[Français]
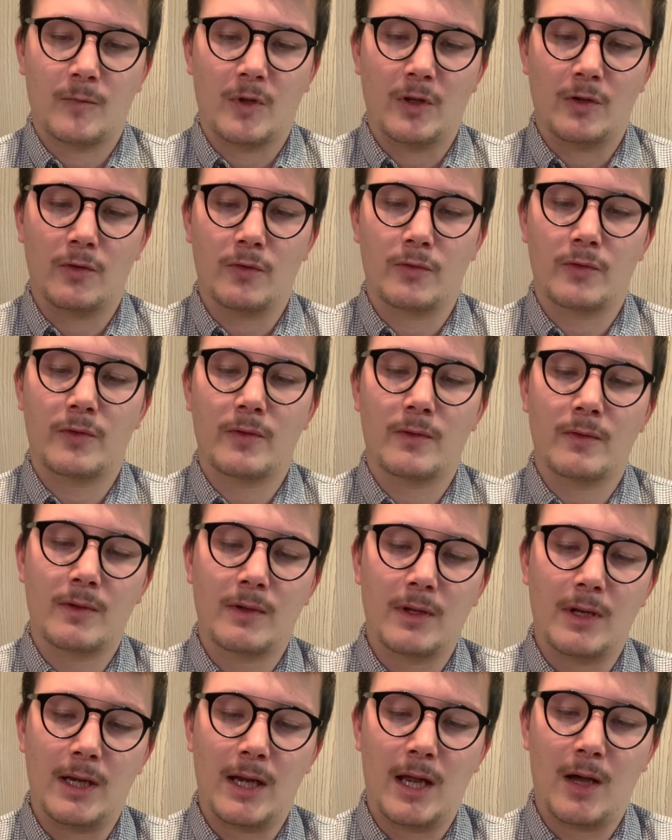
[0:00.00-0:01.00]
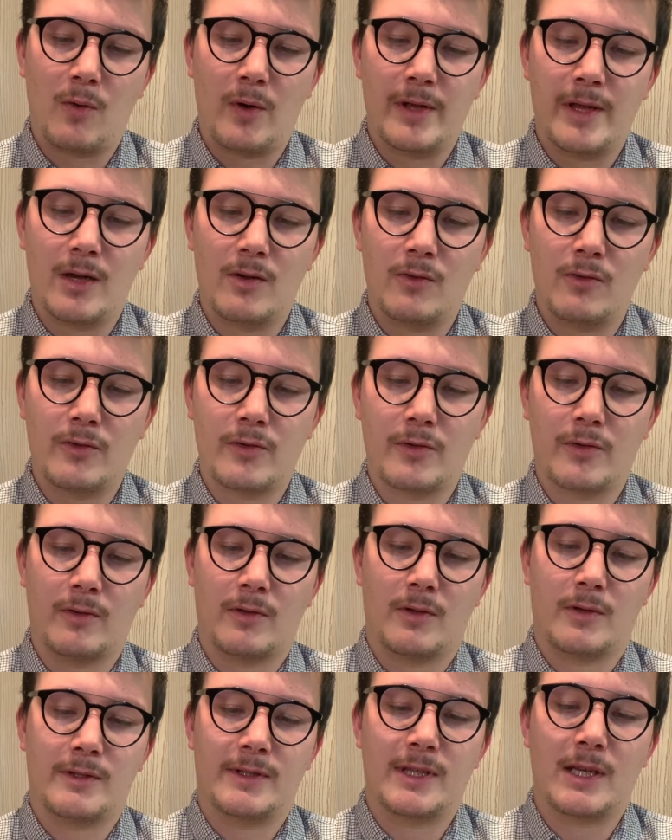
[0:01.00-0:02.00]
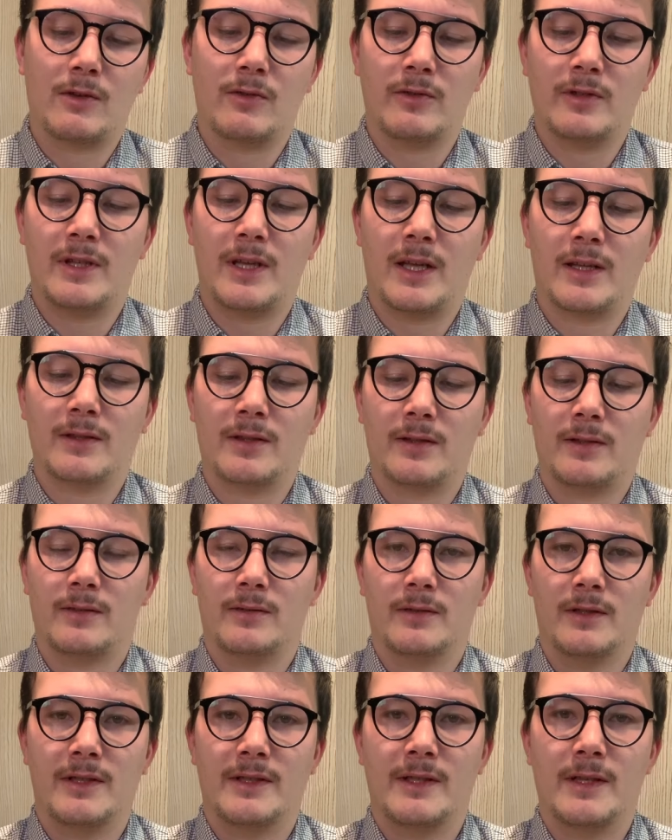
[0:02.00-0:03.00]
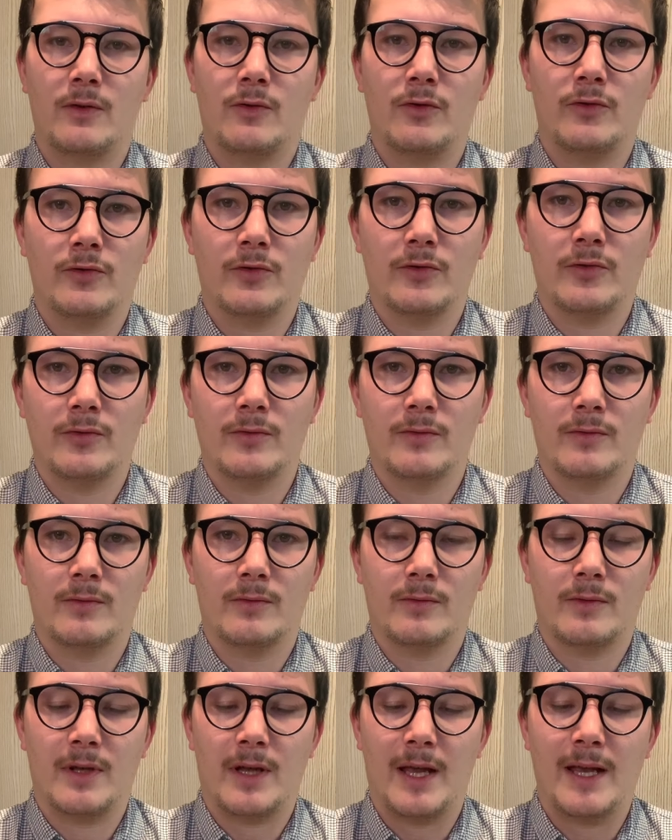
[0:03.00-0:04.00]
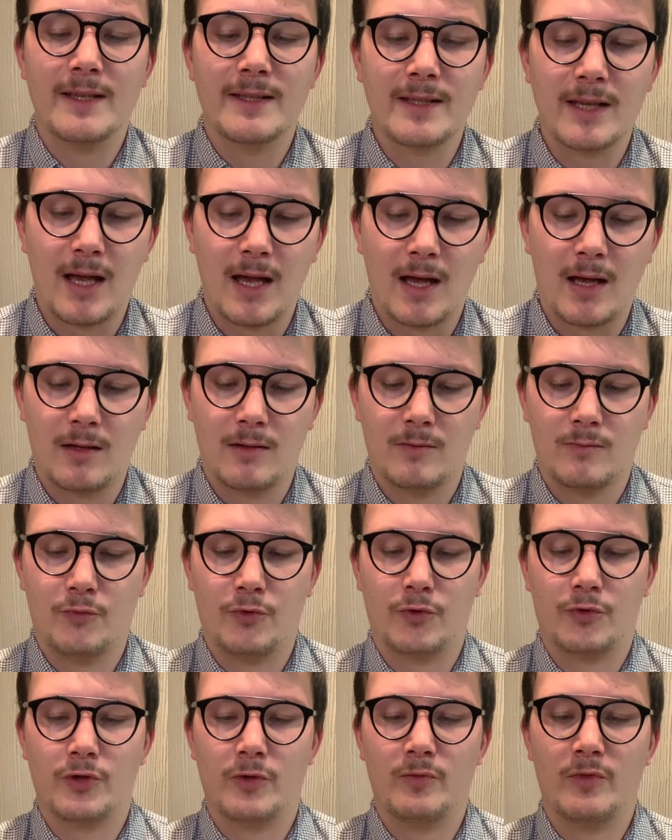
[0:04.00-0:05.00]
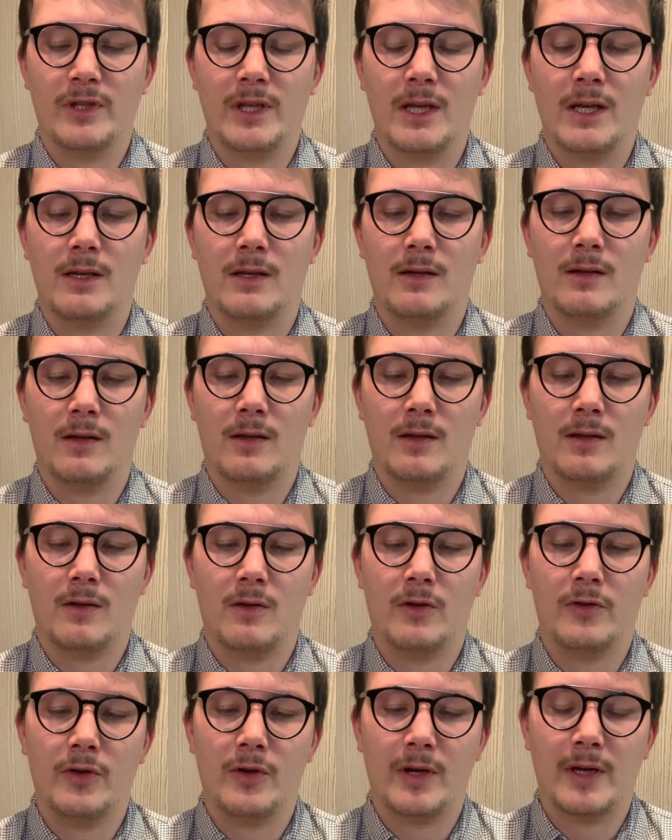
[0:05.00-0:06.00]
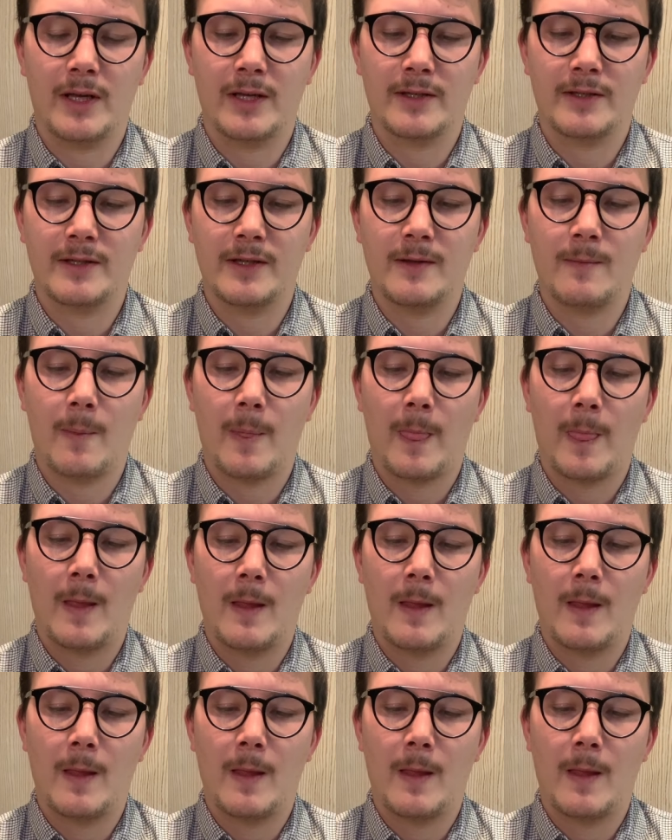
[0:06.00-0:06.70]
Donc la Royal Oak 5402 SA pour ce modèle, en or et acier,